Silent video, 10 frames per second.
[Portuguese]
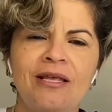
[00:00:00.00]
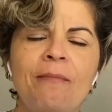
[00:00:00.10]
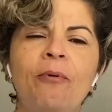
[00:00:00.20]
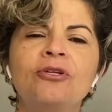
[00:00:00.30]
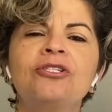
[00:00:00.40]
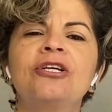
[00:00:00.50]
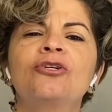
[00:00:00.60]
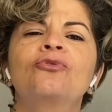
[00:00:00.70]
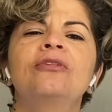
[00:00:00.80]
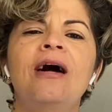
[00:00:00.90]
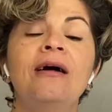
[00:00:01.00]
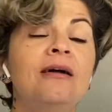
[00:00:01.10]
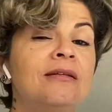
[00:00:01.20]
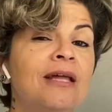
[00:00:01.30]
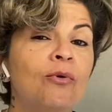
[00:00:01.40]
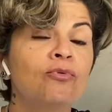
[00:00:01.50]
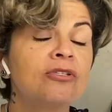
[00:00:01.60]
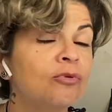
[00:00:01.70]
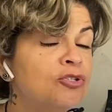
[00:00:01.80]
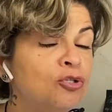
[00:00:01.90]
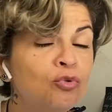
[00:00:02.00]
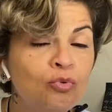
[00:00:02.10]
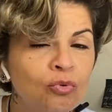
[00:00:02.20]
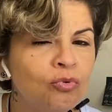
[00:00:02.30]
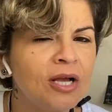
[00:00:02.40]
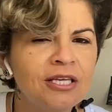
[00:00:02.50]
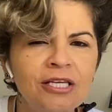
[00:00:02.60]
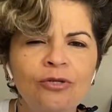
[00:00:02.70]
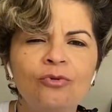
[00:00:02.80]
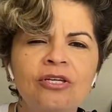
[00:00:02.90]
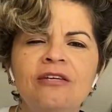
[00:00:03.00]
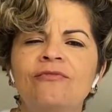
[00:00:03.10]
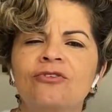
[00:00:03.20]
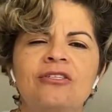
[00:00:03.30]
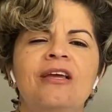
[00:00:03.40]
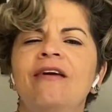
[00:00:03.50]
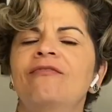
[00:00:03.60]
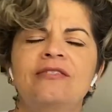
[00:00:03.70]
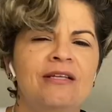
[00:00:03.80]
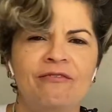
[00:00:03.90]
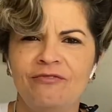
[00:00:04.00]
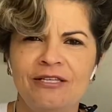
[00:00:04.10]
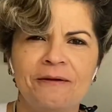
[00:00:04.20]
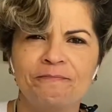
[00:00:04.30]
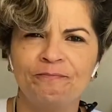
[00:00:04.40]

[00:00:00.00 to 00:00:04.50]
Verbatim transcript: ela pode te ajudar na condução de tudo aquilo que você quer fazer na vida.